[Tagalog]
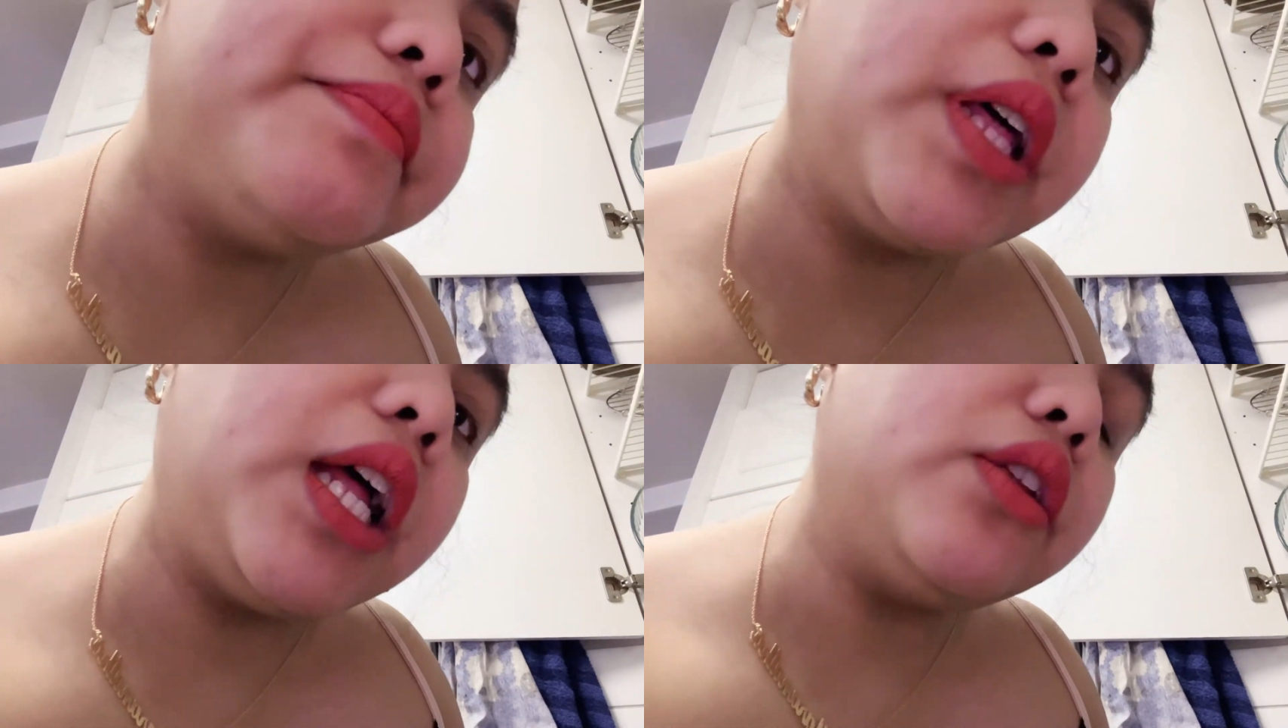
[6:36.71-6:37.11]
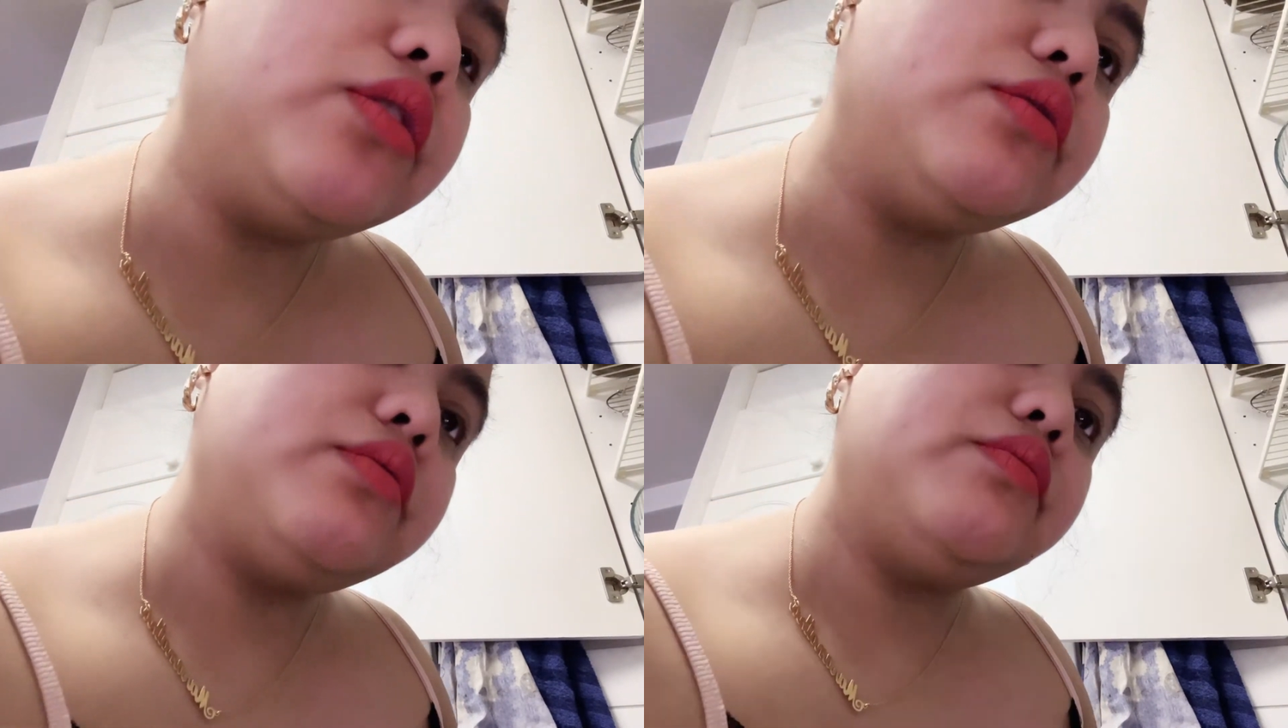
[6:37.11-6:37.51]

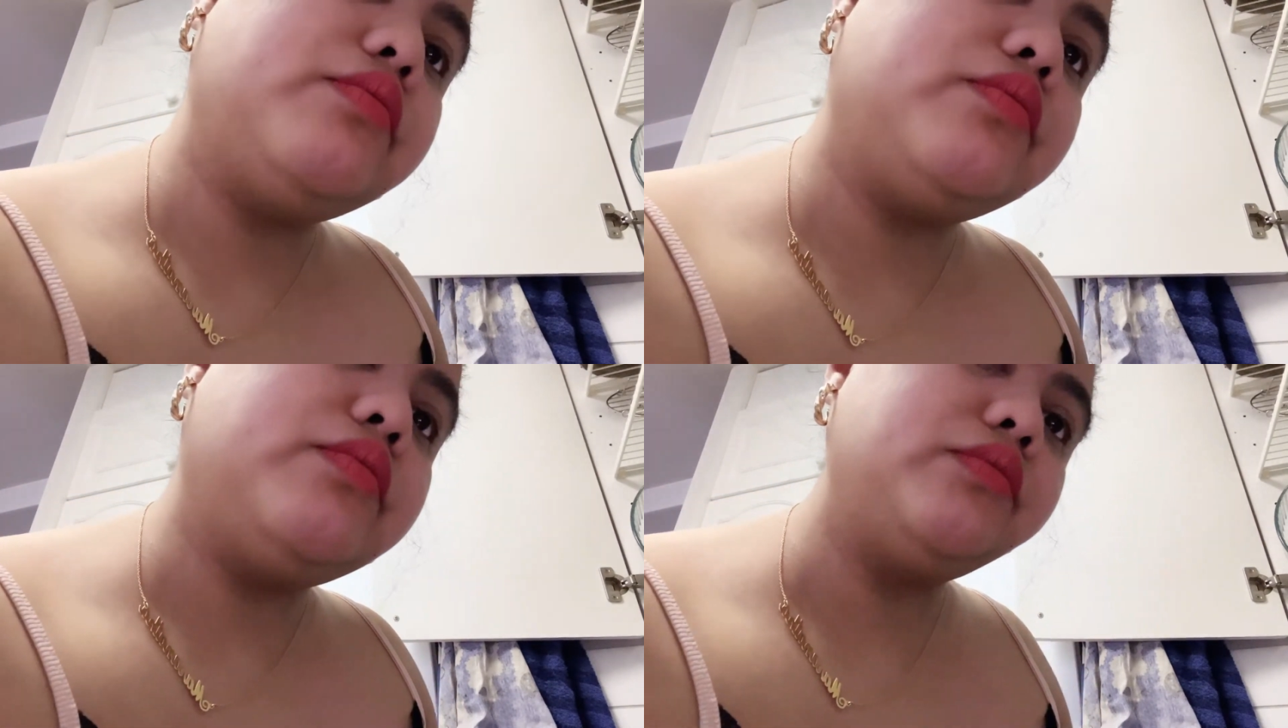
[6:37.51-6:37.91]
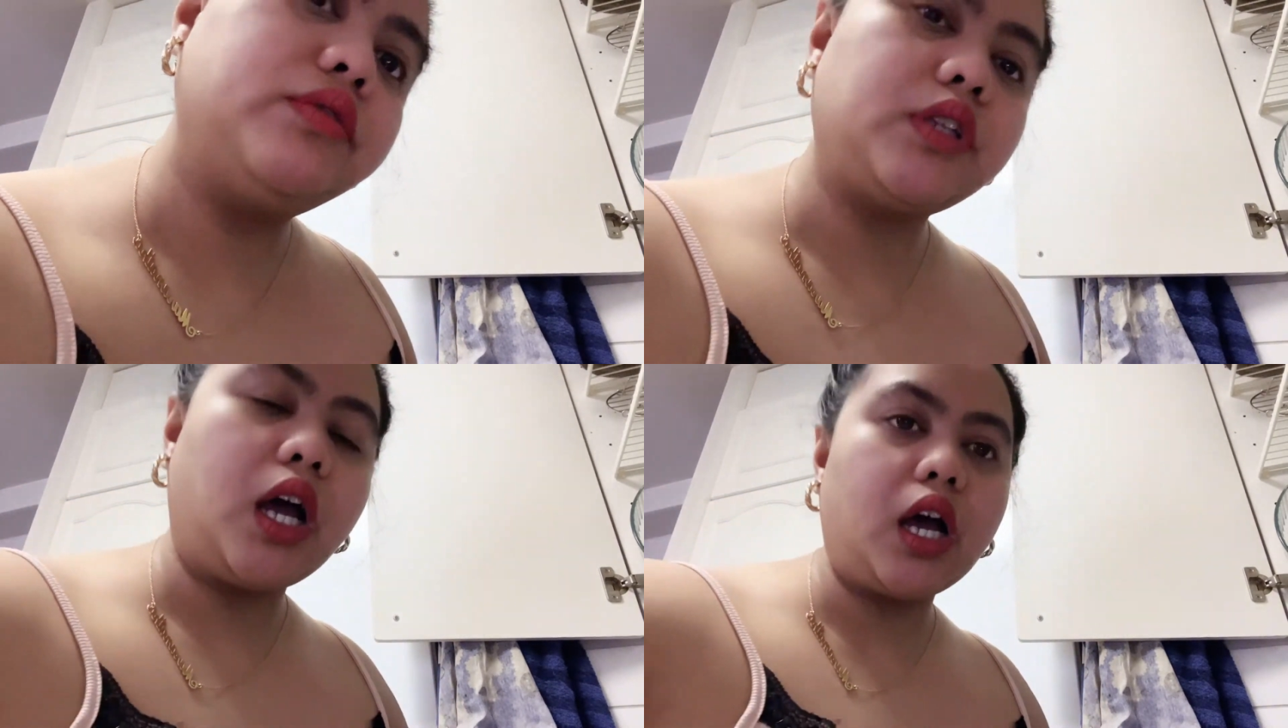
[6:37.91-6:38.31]
ano,
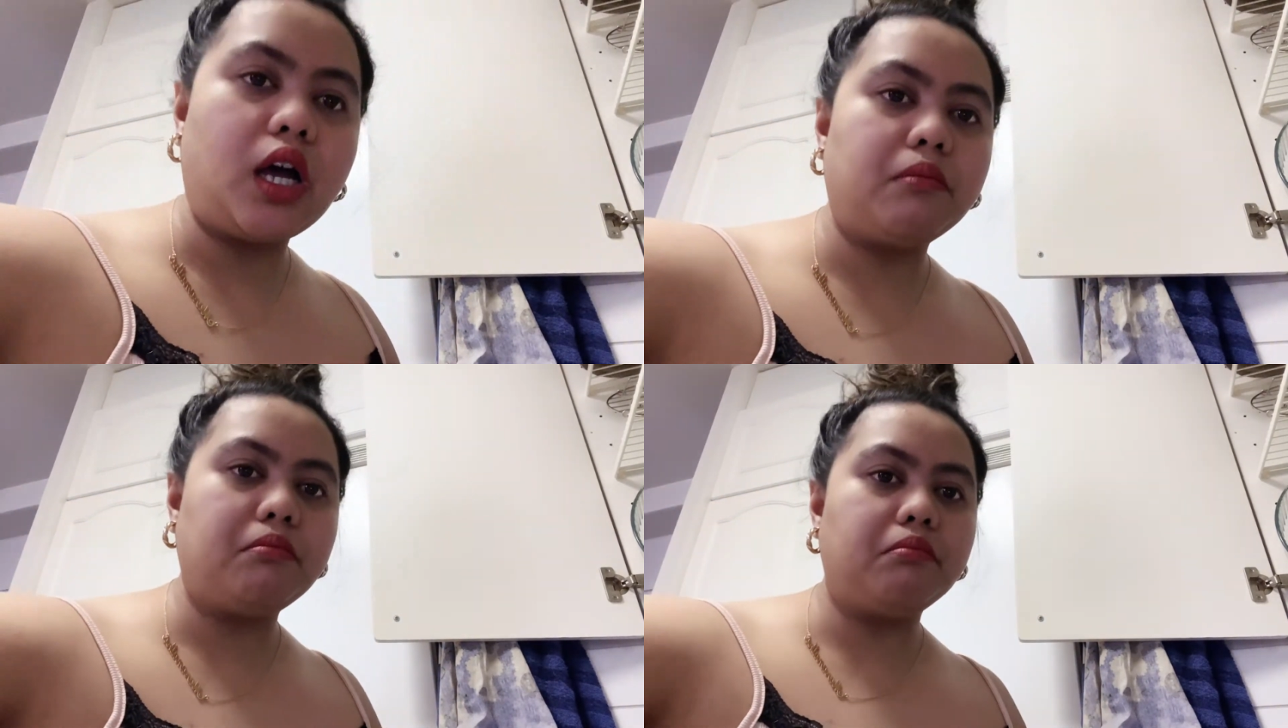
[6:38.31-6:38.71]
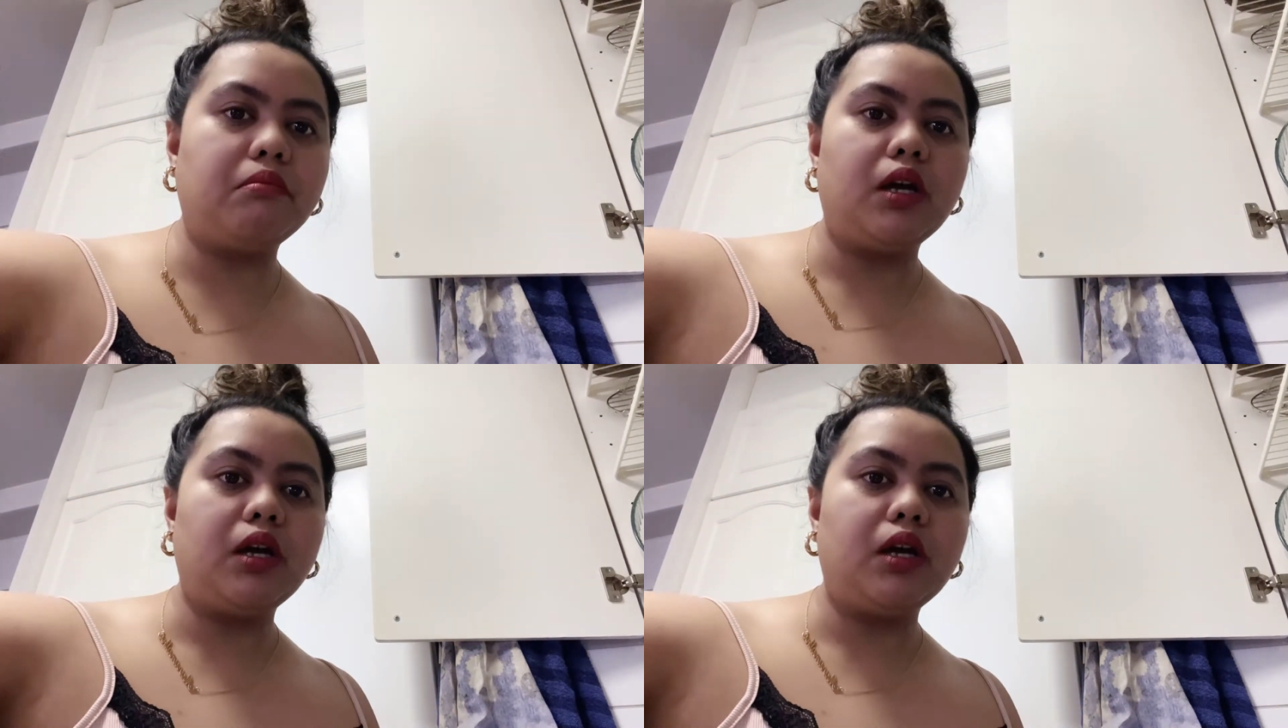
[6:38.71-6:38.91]
um,